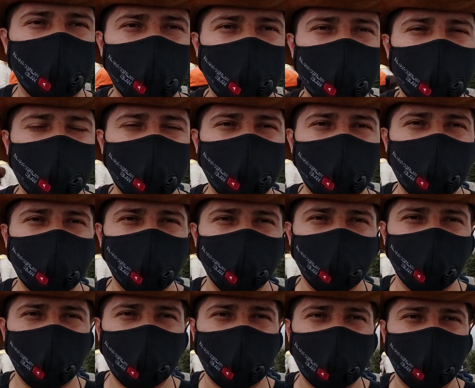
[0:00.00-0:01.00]
vale la pena
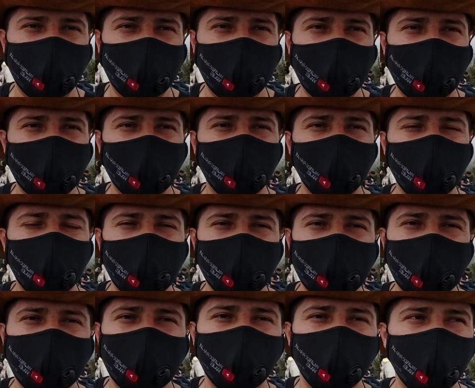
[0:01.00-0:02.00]
mucho el caminar, es un
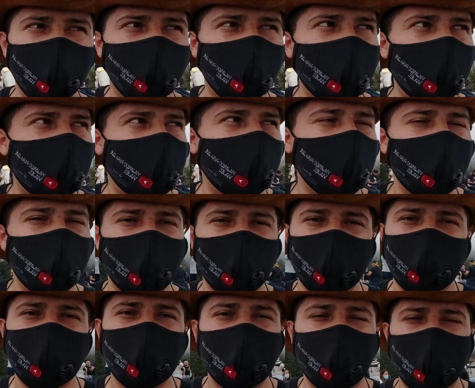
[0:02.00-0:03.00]
paisaje muy padre,
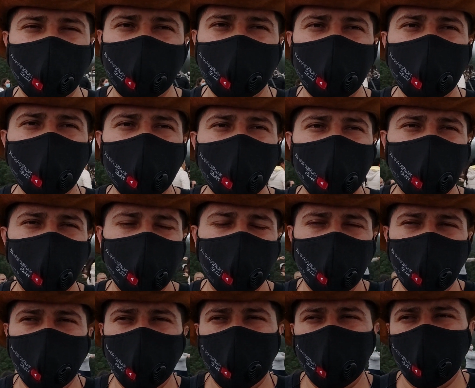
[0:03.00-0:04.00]
este,
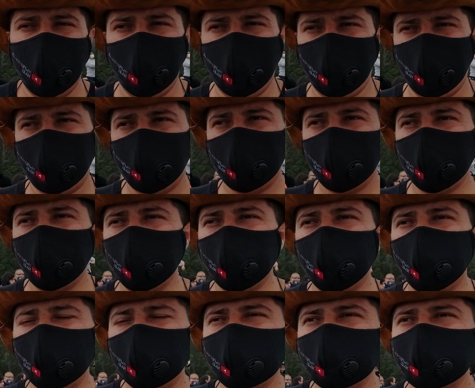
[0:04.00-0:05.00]
no, no,